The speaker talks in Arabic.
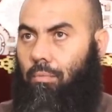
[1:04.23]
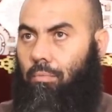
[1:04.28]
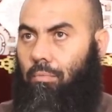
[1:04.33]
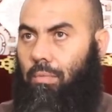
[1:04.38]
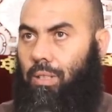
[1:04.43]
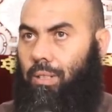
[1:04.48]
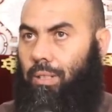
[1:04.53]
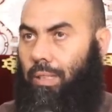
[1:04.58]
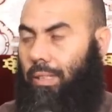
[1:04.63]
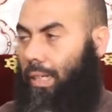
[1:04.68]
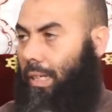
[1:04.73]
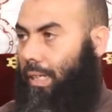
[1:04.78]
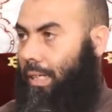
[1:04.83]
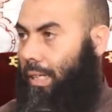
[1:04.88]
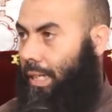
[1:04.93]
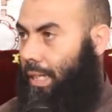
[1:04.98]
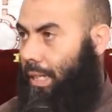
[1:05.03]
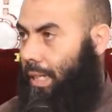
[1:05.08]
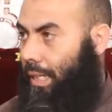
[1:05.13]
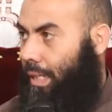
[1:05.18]
ما
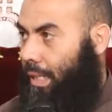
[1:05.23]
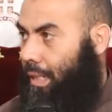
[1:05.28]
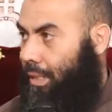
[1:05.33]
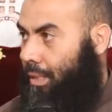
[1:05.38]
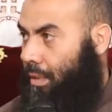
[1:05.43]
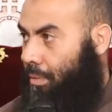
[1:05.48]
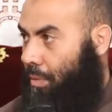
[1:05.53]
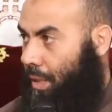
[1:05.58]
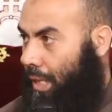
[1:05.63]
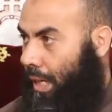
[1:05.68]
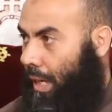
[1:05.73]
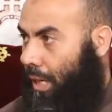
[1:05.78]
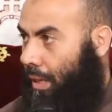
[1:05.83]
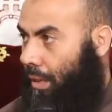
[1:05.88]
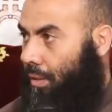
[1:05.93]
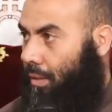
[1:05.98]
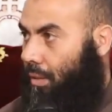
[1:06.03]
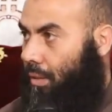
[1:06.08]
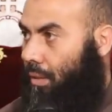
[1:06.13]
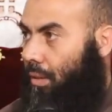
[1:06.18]
استطعنا إلى ذلك سبيلا
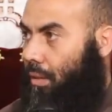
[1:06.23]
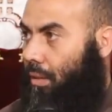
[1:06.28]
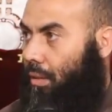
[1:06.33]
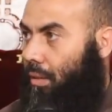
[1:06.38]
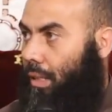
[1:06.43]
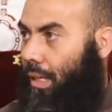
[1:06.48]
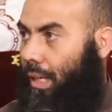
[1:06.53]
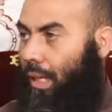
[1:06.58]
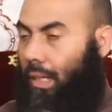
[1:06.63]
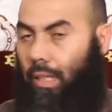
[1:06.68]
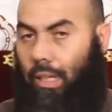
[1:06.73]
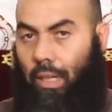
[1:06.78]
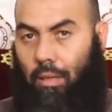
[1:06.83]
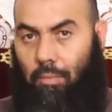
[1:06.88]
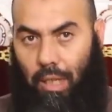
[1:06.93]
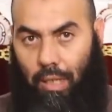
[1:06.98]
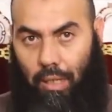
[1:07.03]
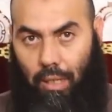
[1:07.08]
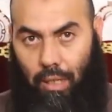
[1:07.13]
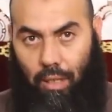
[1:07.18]

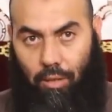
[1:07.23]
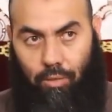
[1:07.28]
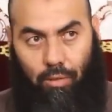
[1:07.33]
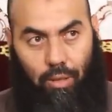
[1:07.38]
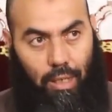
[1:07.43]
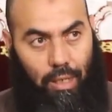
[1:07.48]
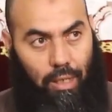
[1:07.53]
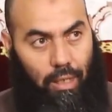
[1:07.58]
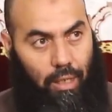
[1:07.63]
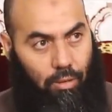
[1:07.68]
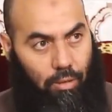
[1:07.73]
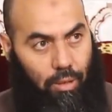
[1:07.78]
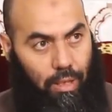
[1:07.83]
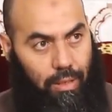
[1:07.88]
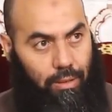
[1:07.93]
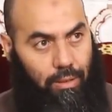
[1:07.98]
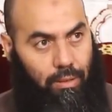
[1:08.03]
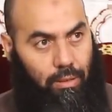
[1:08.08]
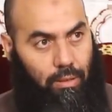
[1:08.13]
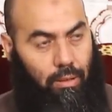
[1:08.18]
للقيام على هؤلاء
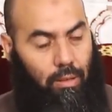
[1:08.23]
الأولاد